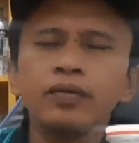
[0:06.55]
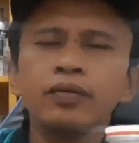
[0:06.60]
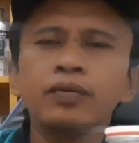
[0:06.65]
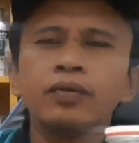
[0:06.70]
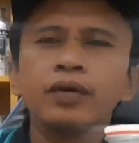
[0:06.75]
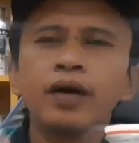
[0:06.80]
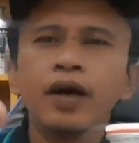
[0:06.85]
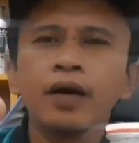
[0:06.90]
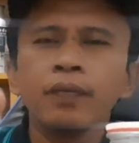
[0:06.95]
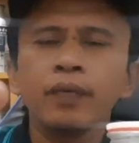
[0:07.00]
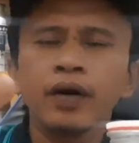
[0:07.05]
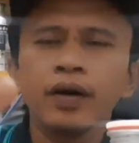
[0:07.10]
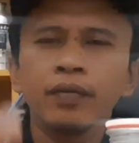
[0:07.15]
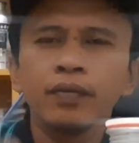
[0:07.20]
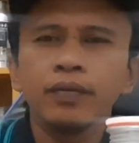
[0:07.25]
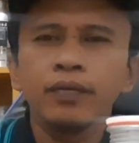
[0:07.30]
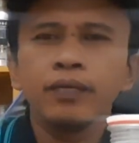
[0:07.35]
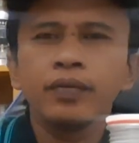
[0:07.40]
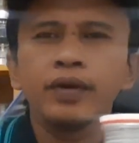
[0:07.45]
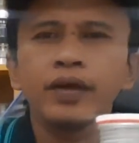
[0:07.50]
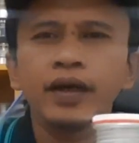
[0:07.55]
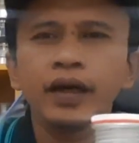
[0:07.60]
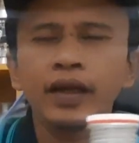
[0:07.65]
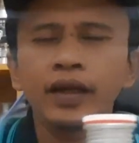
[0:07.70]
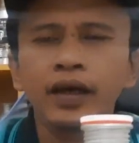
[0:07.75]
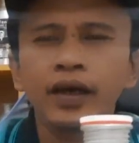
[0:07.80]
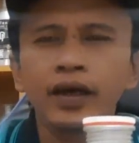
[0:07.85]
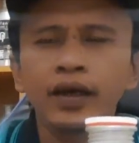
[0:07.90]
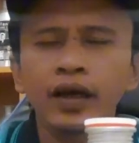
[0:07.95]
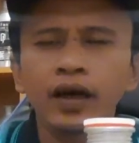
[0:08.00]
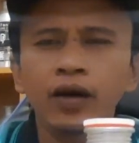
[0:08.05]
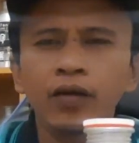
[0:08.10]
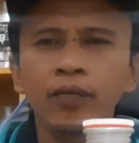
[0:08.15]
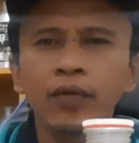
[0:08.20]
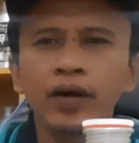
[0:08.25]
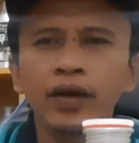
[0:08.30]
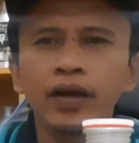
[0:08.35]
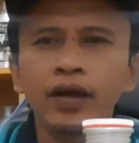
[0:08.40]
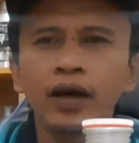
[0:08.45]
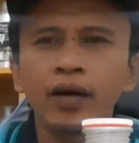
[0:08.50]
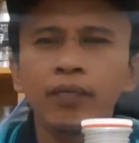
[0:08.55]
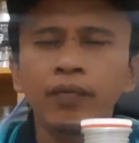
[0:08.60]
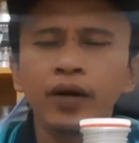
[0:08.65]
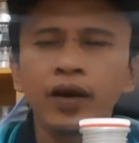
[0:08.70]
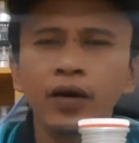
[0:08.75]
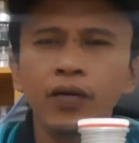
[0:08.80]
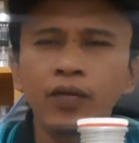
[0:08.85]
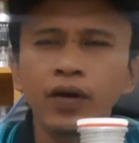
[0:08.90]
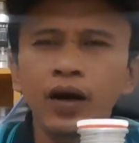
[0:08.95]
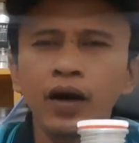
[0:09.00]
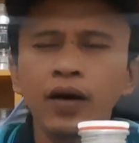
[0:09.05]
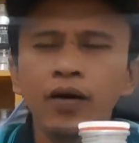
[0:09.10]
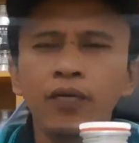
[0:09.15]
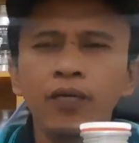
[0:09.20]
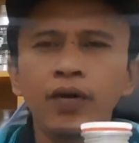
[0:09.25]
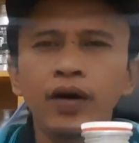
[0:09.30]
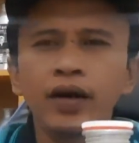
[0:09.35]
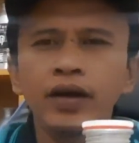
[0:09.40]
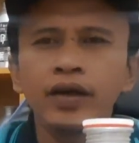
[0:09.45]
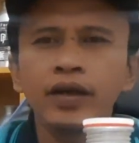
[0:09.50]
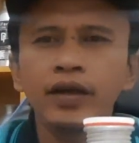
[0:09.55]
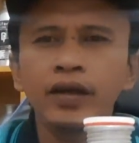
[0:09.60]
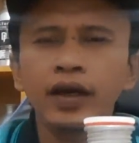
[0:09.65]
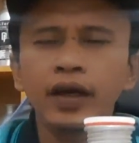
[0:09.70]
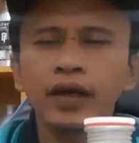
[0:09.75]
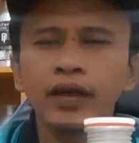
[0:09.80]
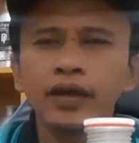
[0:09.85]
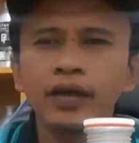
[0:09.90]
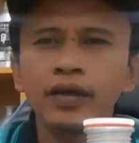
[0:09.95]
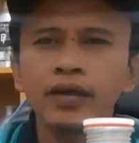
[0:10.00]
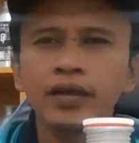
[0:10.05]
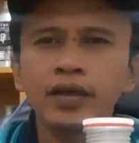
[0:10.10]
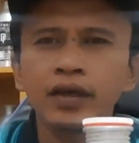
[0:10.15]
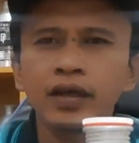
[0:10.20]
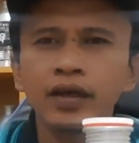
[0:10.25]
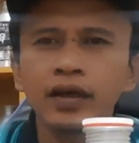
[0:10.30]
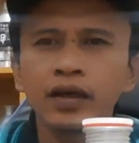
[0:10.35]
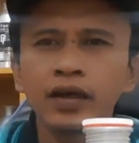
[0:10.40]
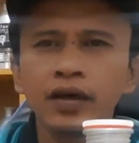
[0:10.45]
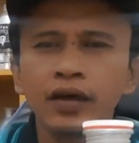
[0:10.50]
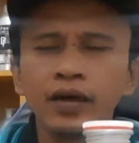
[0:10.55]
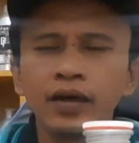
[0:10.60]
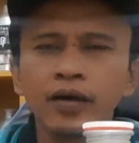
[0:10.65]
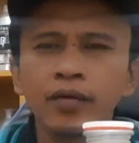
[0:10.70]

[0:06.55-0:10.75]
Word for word: dua parfum pria dengan aroma yang mewah Wanginya ini seger,